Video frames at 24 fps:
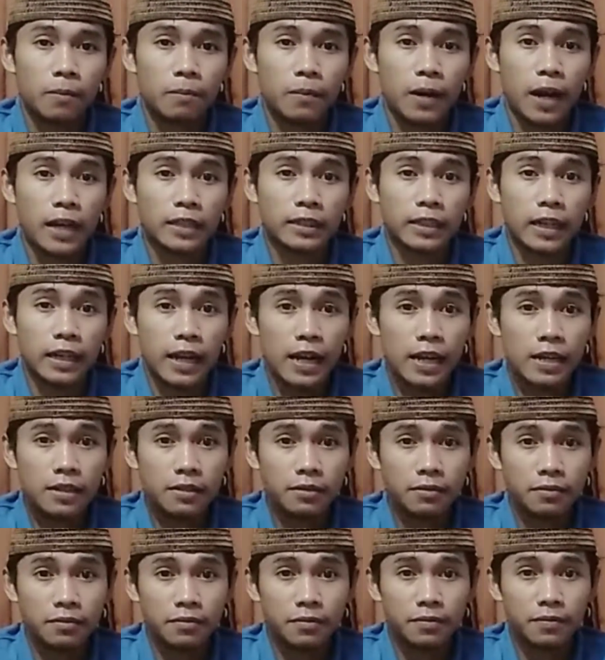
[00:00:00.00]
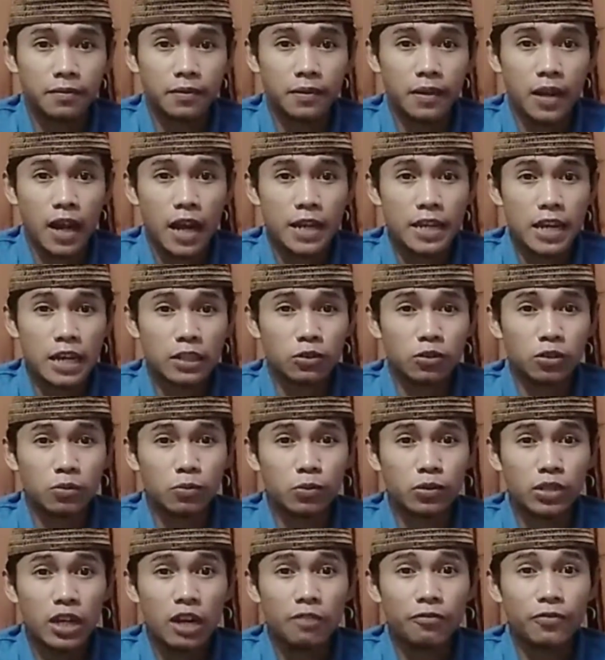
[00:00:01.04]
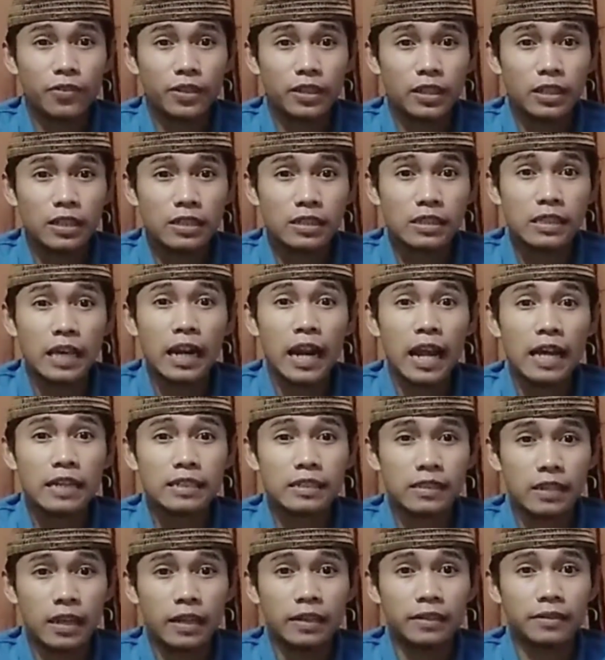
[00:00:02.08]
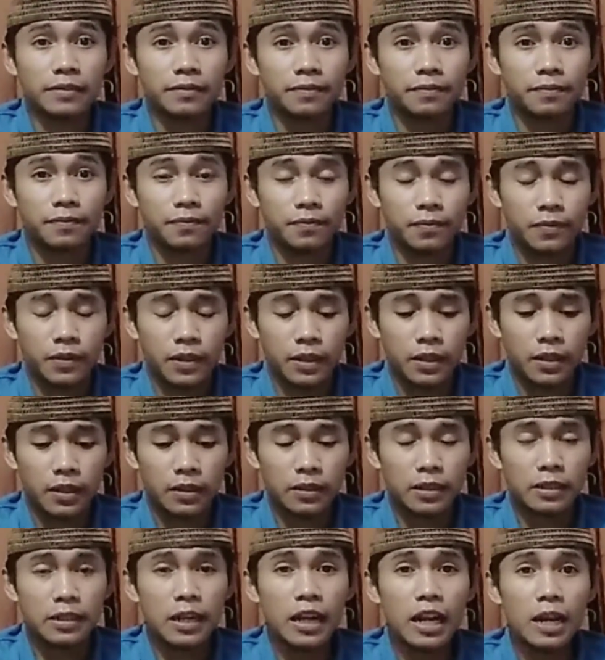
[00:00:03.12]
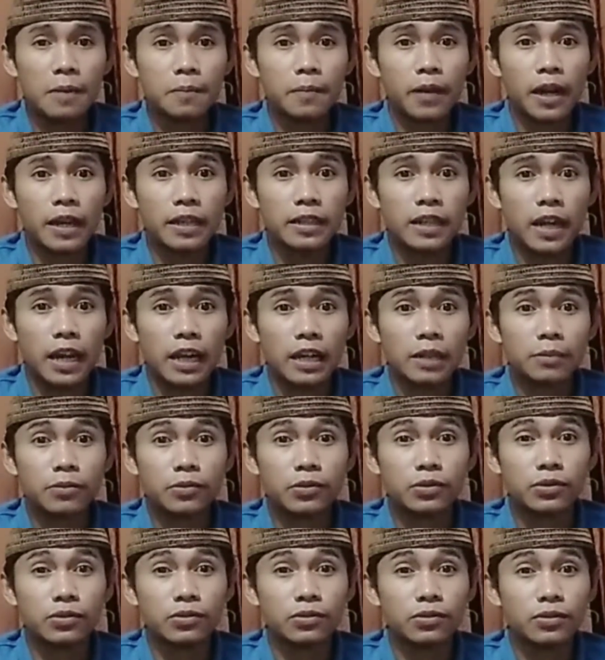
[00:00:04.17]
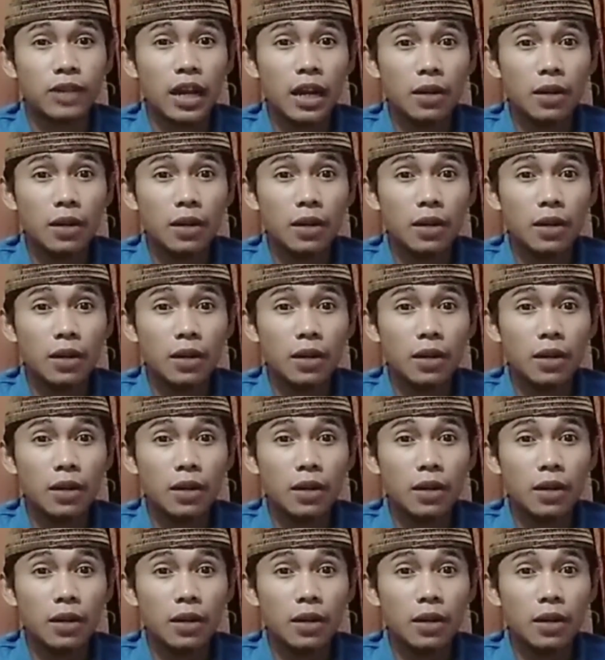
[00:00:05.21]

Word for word: Mengatakan ayatul munafiki salasan. Di dalam kaidah ilmu